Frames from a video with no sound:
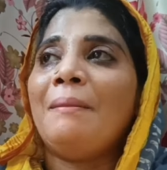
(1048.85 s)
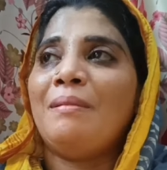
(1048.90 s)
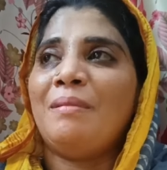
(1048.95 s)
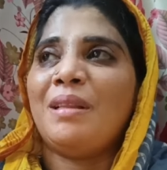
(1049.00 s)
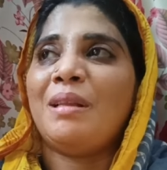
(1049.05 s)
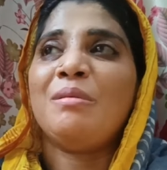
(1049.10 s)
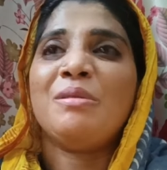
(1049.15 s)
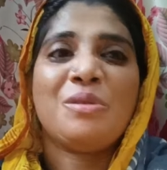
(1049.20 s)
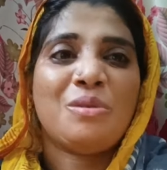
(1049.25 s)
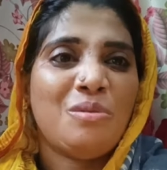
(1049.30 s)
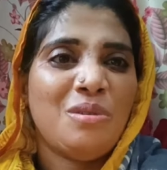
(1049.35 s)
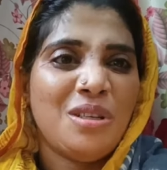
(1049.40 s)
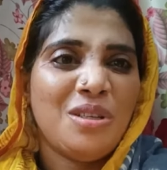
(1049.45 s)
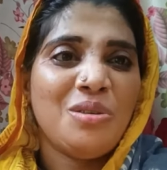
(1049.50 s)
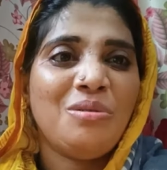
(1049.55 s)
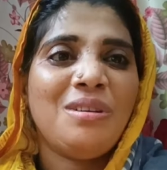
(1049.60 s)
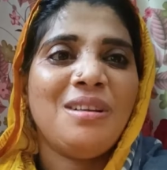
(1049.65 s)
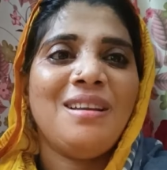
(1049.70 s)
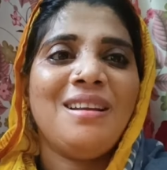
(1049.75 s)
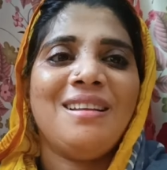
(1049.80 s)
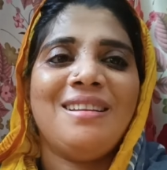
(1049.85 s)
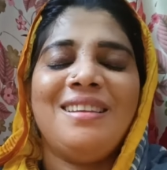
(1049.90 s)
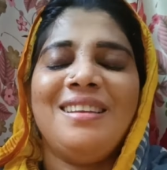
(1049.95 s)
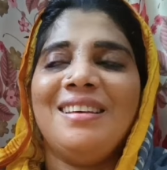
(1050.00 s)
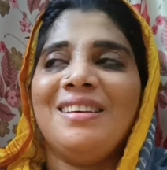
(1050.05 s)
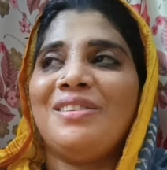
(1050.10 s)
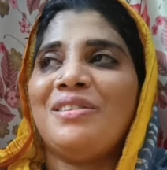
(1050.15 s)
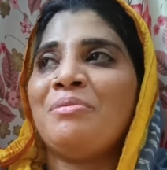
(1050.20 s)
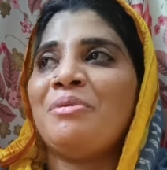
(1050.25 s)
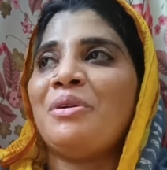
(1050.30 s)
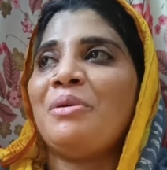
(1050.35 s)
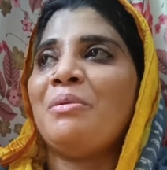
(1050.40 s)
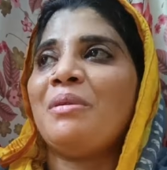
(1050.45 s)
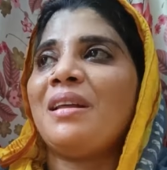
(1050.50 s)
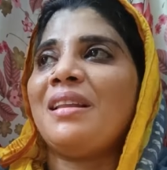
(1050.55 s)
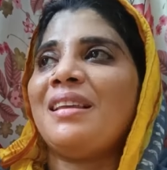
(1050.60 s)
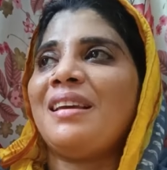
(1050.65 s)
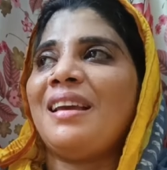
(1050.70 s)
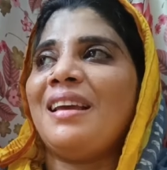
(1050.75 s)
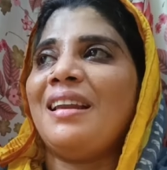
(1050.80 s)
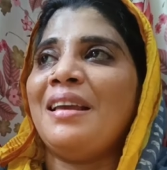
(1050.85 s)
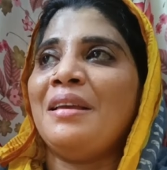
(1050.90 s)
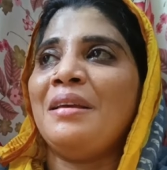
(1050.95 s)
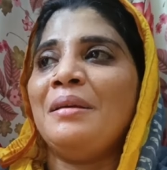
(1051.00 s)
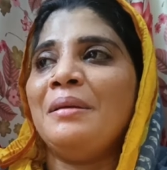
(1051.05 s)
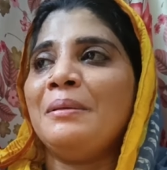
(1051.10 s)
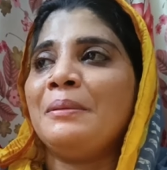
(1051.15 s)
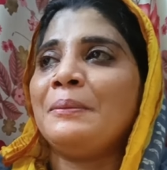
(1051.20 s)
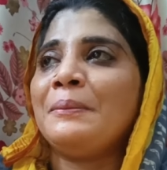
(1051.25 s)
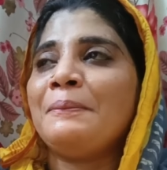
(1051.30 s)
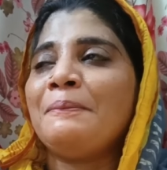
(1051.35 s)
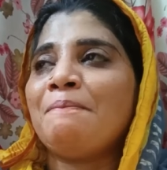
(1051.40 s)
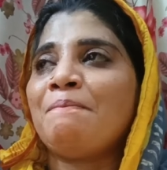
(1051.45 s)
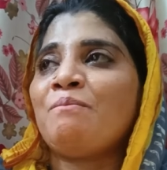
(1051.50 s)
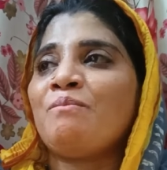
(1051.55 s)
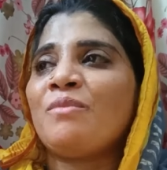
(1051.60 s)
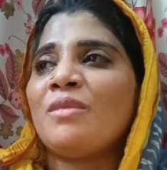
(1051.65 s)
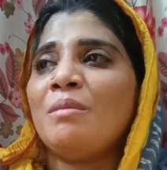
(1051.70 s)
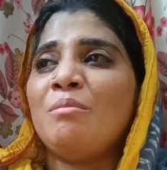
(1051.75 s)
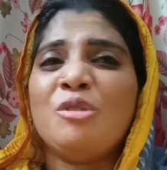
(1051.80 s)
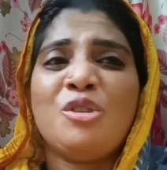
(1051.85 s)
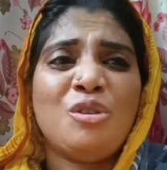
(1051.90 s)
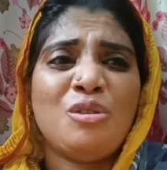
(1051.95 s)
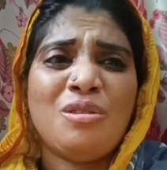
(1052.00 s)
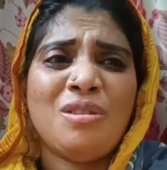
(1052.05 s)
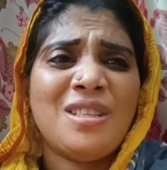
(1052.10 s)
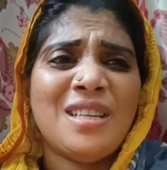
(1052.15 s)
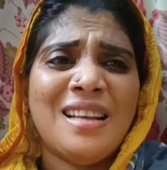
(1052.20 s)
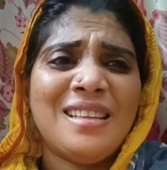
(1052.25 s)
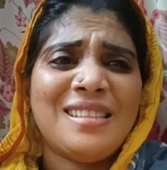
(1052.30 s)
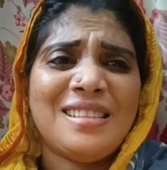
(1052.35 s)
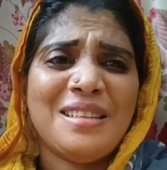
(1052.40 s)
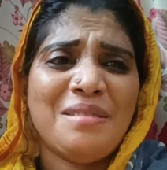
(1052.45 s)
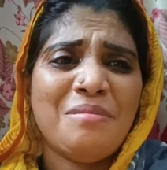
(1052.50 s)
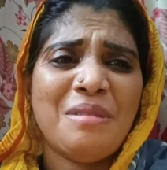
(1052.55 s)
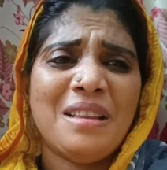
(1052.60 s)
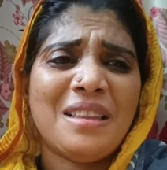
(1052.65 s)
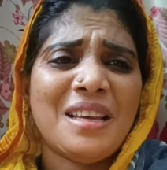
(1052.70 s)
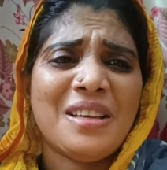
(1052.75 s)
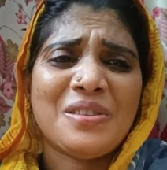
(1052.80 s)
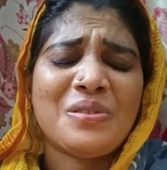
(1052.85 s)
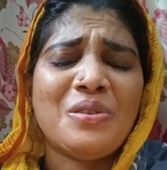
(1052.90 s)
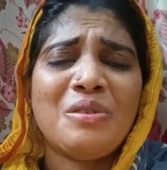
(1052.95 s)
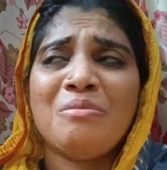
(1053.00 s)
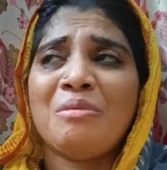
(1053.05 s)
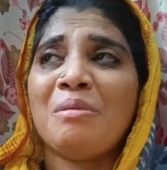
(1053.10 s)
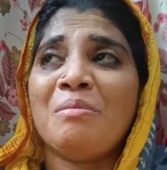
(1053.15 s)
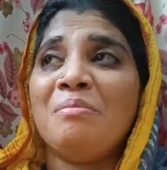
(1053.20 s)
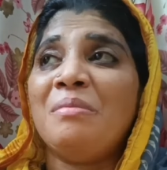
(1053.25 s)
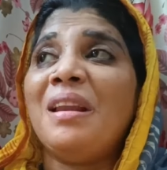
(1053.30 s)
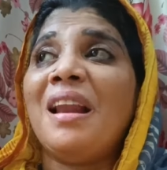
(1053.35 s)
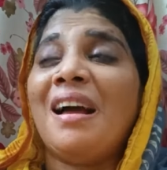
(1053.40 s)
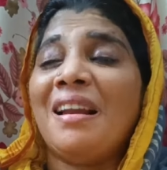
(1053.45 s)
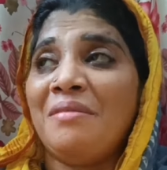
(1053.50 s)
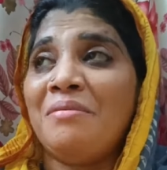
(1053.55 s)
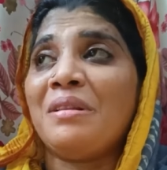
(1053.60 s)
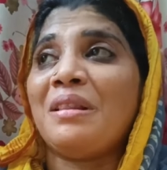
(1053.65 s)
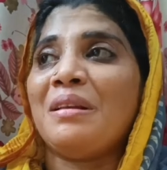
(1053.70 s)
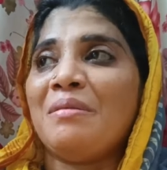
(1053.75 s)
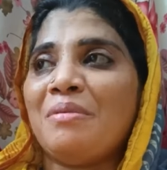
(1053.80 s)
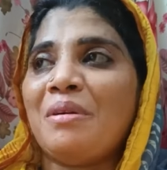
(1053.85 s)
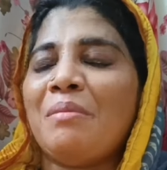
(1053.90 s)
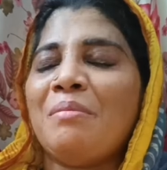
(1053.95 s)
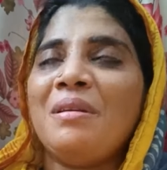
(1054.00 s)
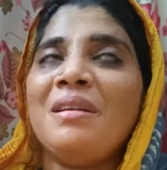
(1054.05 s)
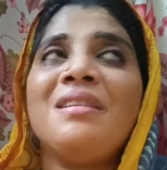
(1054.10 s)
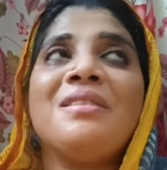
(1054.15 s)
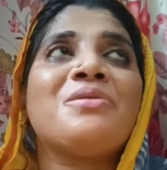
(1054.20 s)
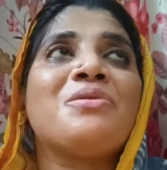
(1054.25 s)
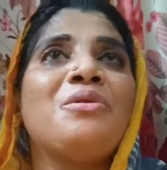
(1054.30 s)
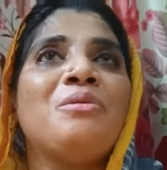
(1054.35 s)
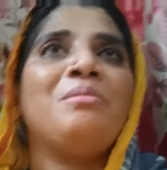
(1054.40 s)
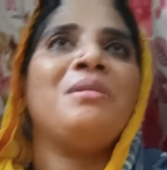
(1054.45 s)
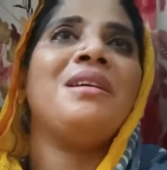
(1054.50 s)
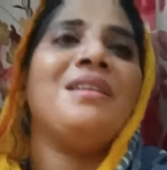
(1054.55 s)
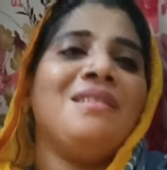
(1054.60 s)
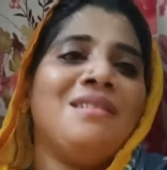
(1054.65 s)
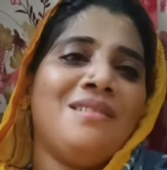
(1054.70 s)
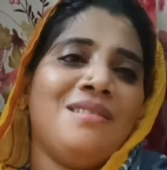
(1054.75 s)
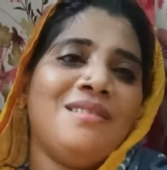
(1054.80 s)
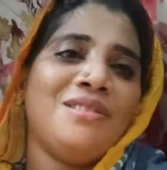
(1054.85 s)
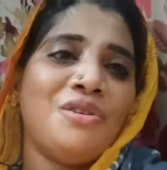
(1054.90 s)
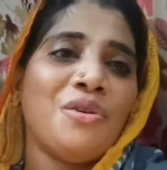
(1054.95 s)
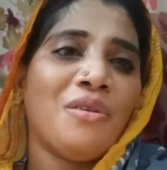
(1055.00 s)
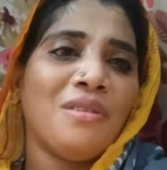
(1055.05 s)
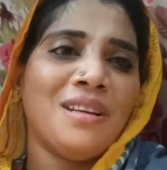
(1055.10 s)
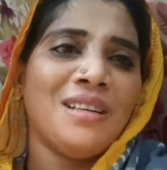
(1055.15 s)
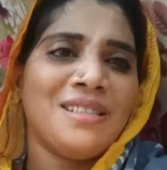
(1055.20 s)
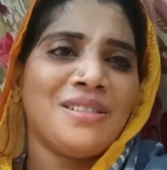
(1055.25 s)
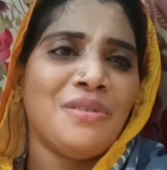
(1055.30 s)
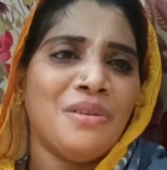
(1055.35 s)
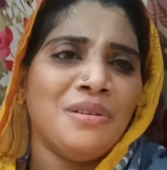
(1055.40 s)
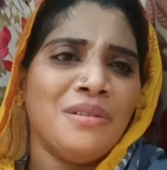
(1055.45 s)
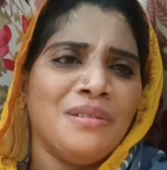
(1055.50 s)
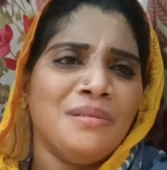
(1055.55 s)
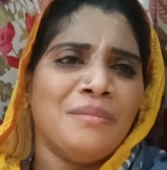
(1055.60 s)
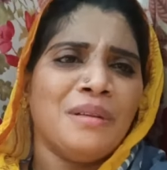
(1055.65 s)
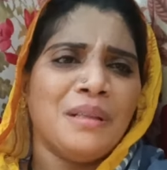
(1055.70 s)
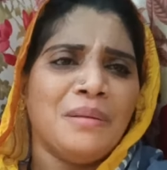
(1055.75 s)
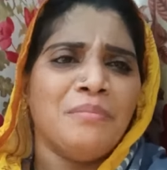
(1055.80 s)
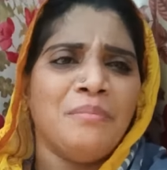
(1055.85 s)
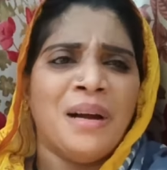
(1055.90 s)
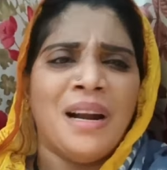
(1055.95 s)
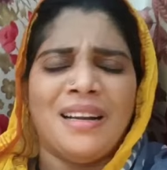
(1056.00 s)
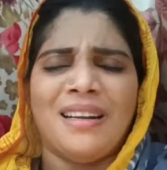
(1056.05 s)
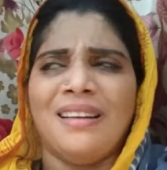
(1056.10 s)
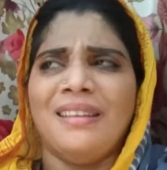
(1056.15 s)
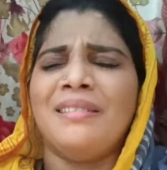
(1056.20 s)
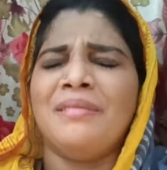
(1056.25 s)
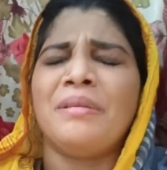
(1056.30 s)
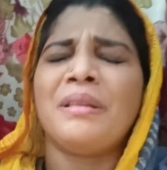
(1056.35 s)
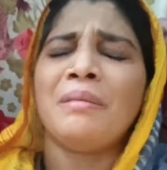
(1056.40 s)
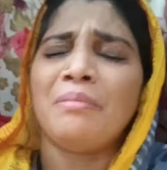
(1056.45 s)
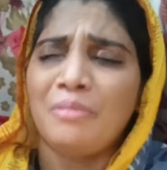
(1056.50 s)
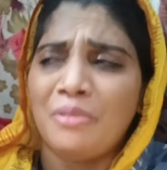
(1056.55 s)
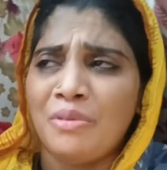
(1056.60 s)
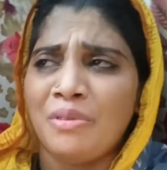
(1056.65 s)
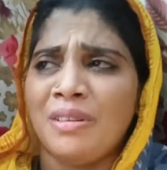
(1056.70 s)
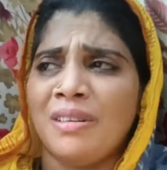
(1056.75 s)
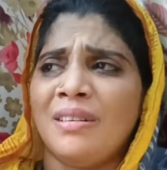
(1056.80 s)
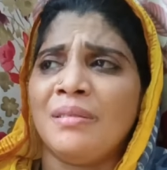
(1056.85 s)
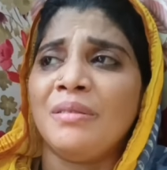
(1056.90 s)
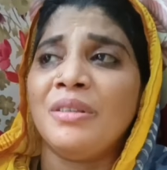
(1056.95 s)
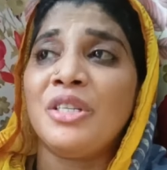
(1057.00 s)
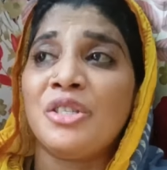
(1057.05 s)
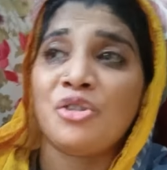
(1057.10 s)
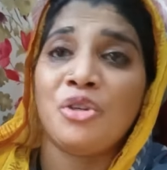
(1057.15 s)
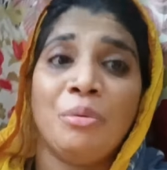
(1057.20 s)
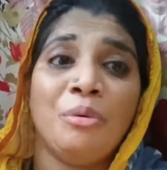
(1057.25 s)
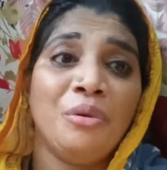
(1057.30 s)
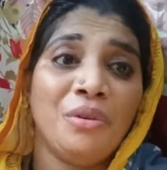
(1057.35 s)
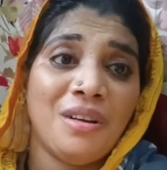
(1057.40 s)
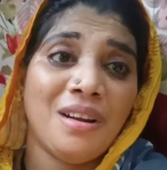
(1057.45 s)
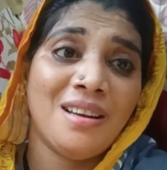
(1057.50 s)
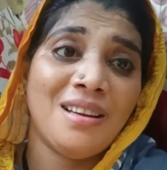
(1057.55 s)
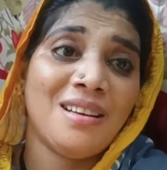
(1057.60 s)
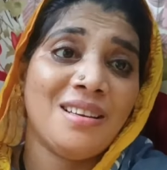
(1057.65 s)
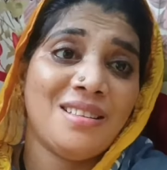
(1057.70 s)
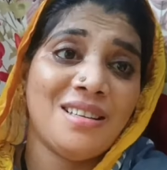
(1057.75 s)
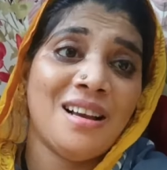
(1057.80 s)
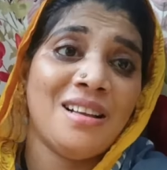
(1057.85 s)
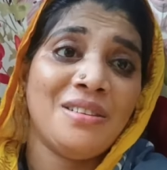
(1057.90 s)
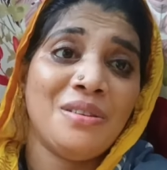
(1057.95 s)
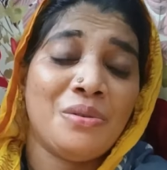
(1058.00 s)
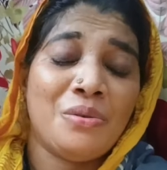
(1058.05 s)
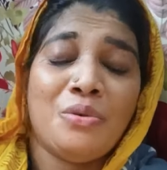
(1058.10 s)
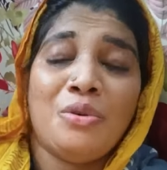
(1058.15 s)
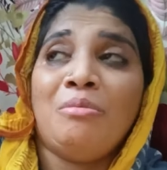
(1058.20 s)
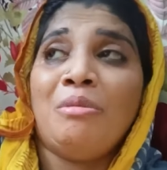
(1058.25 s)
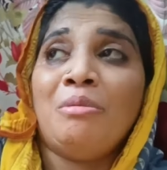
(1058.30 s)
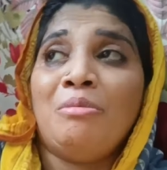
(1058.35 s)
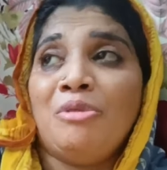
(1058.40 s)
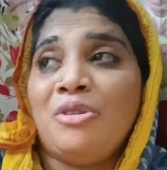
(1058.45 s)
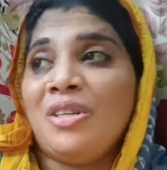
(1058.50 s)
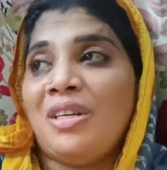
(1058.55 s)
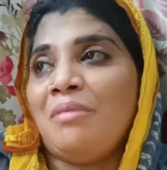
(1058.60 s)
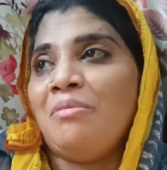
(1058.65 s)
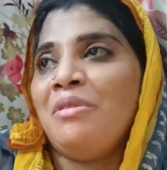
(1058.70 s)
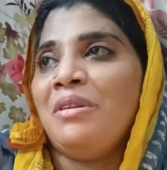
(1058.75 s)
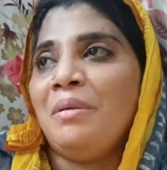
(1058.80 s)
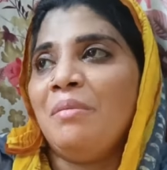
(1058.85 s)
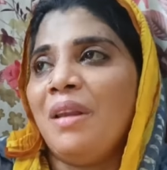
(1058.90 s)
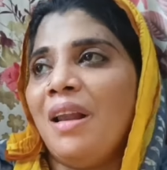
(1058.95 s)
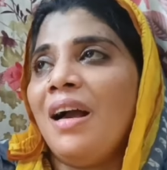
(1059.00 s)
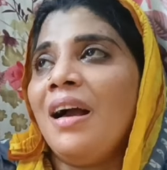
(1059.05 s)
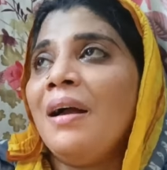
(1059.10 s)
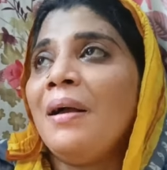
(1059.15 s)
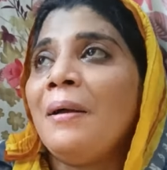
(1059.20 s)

मतलब स्कूल की छुट्टी रहती है तो मेरे को तो रहा था कि नहीं मुझे तो चांस नहीं मिलता स्कूल में मिला नहीं मतलब कभी स्कूल में चॉकलेट्स कौन मतलब बट मतलब डिस्ट्रीब्यूट करने का चांस स्कूल में मुझे कभी नहीं मिला